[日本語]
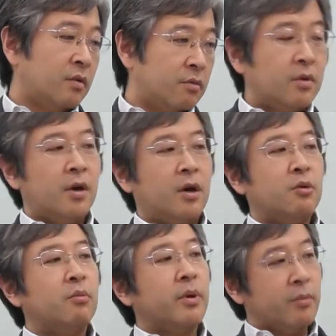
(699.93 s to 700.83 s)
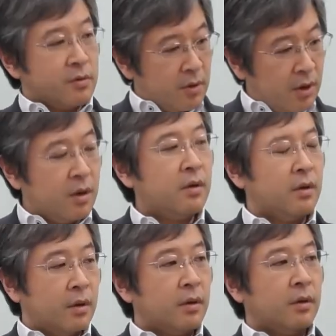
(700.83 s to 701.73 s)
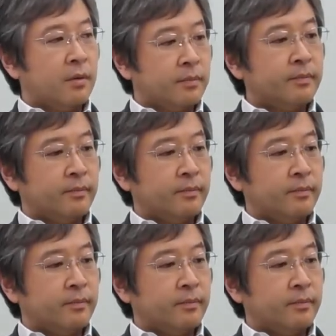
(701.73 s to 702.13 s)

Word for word: それはあると思いますね。なるほど、なる